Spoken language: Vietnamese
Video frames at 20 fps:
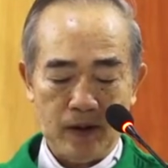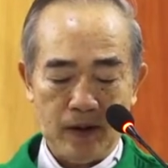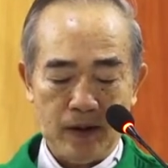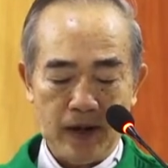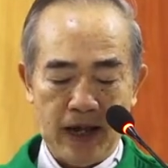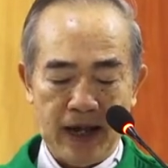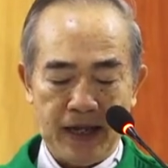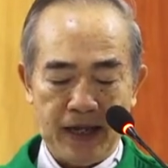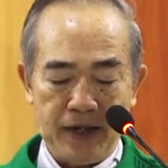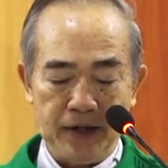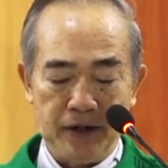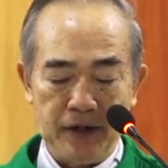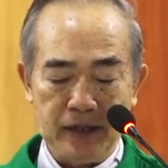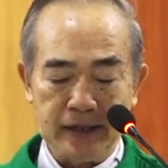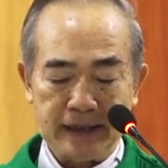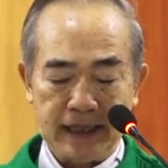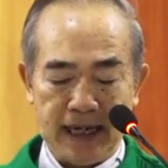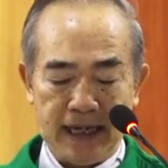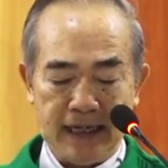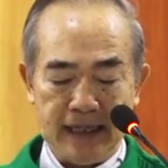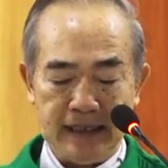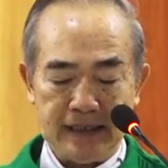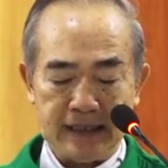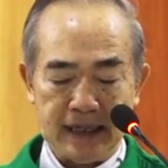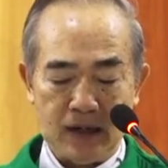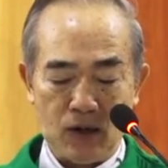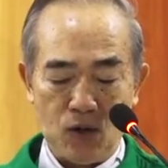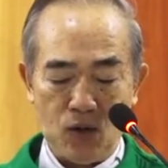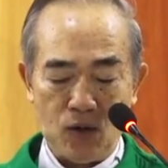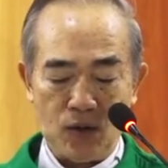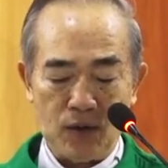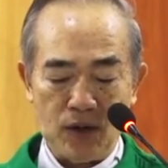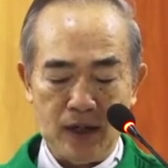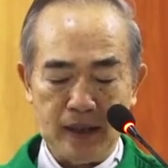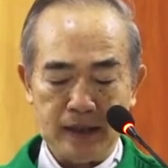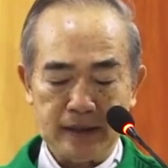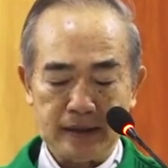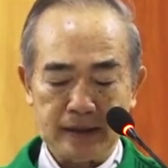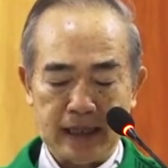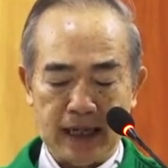để như đức thánh giáo đức
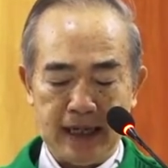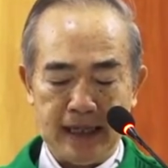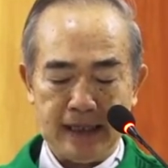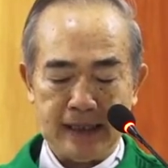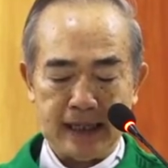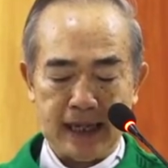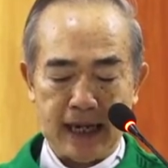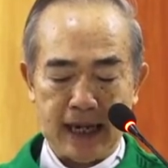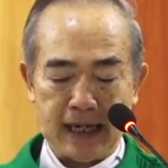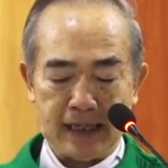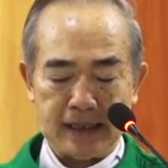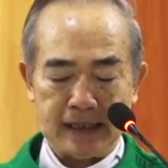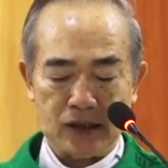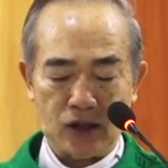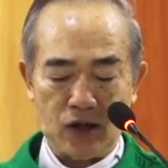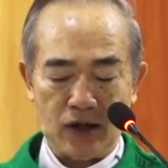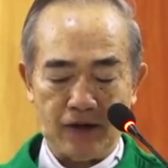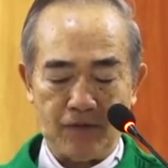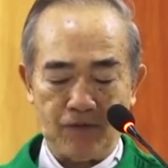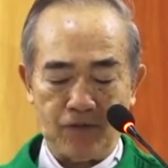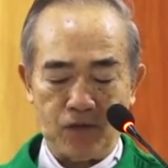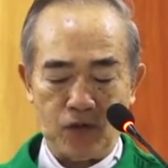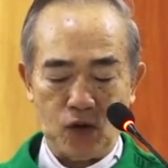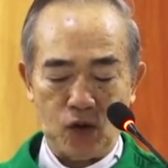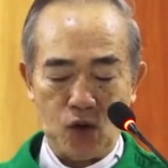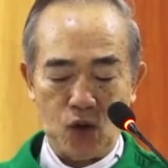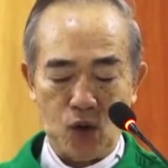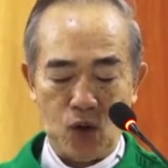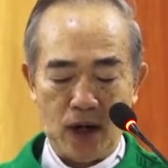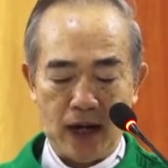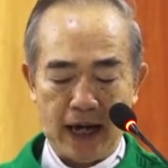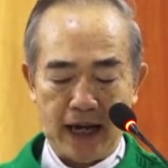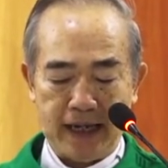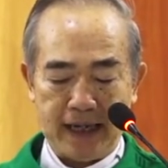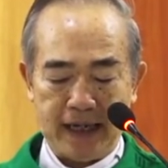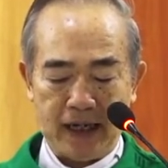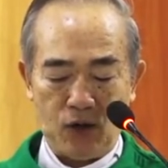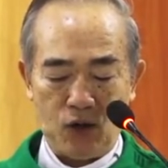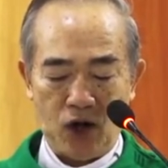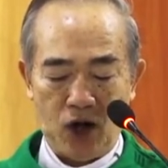thánh cha John Paul II
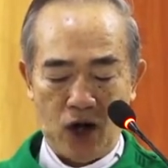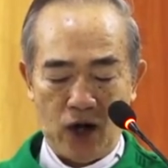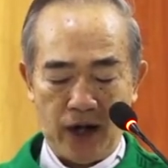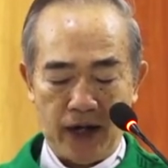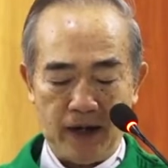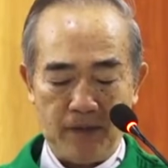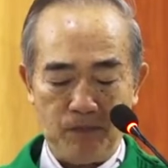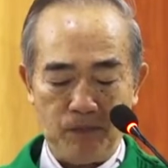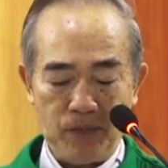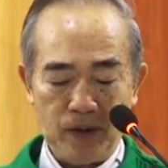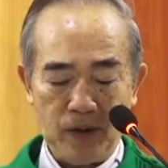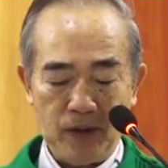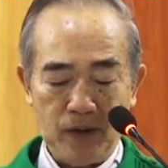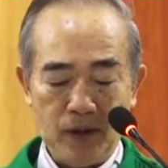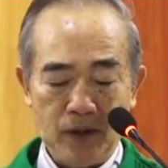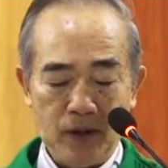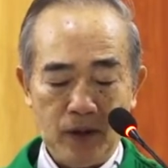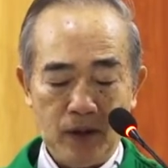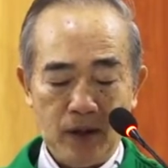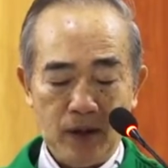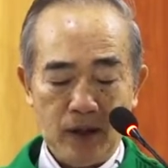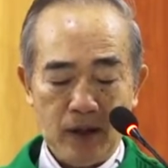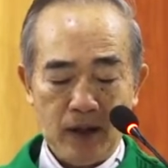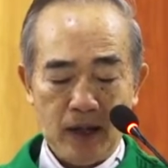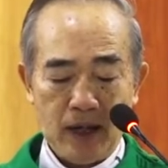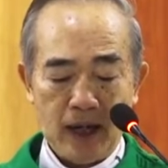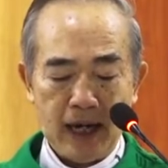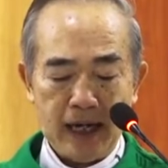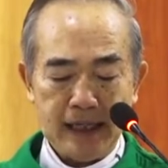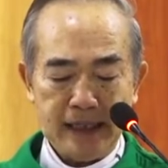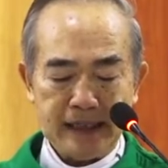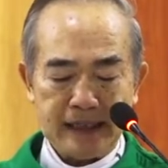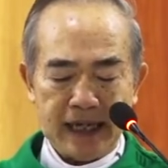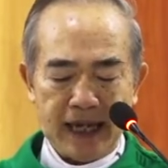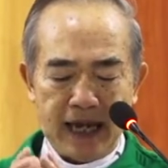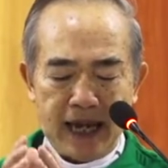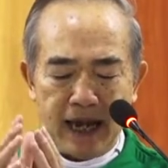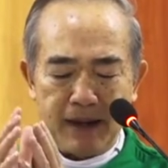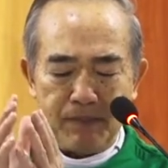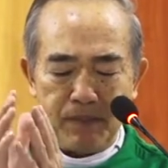kêu gọi anh
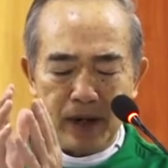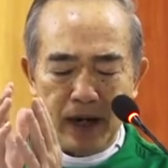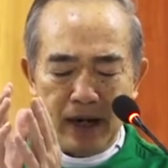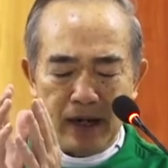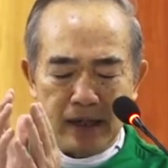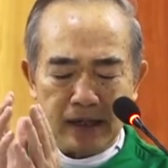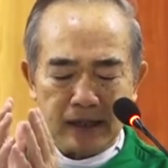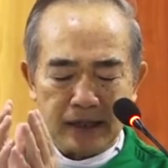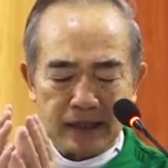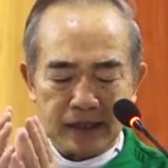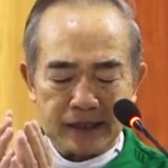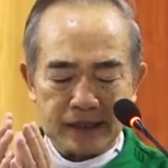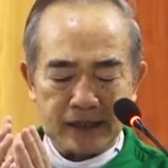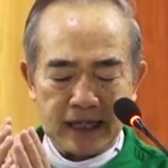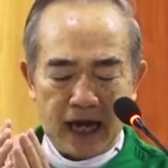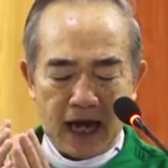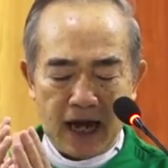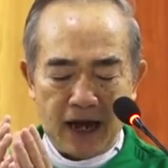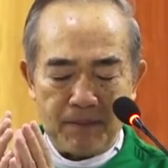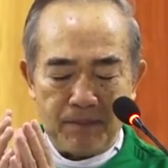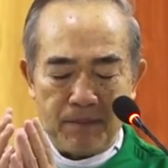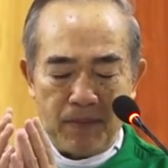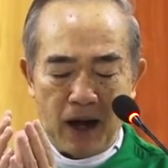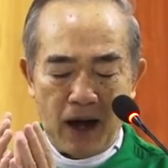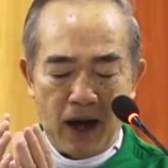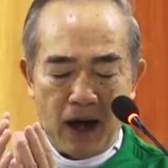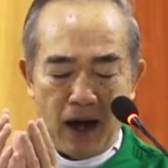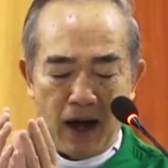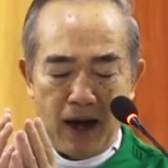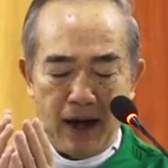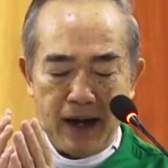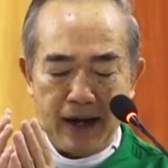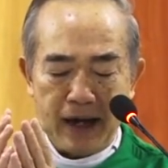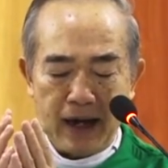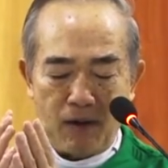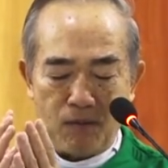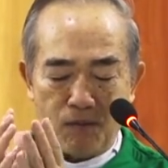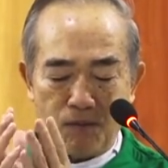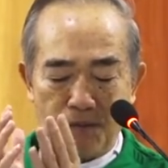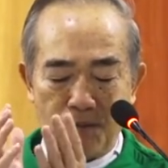chị em đừng sợ mở
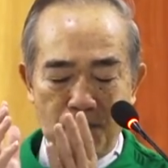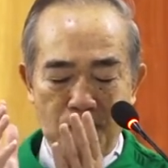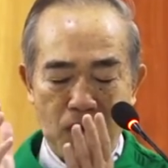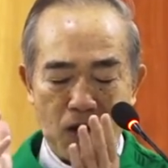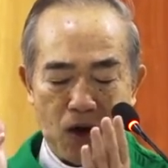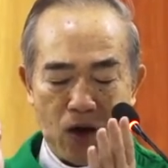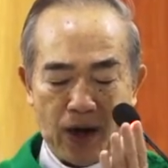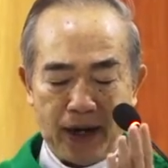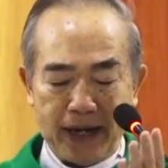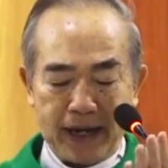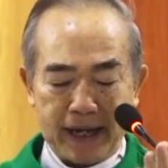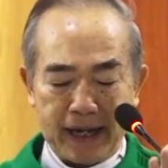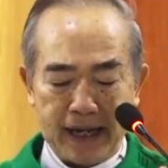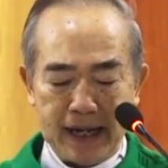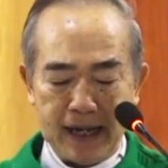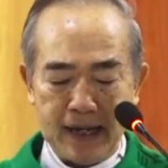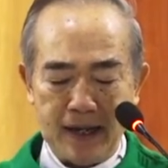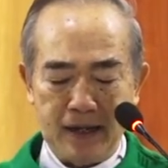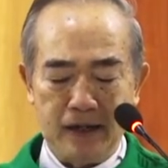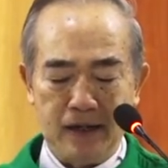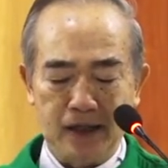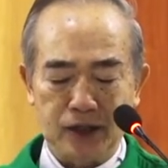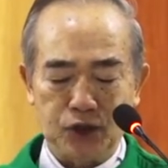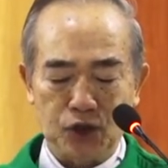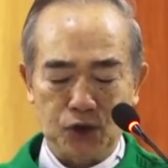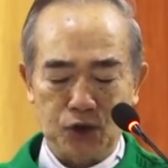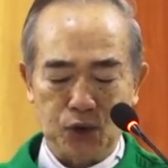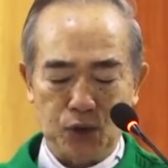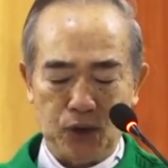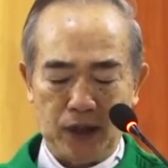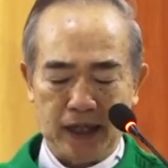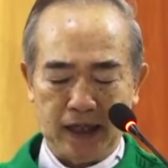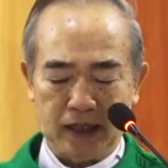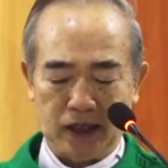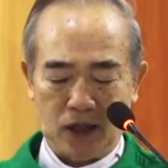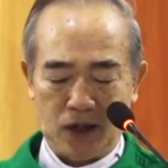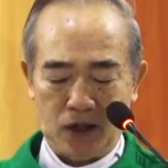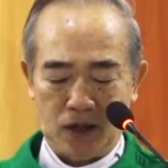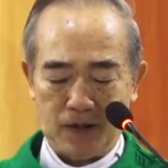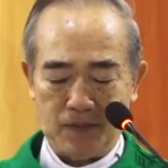rộng mọi cánh cửa cho chu kỳ
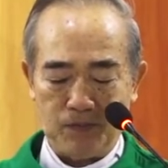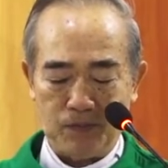Kitô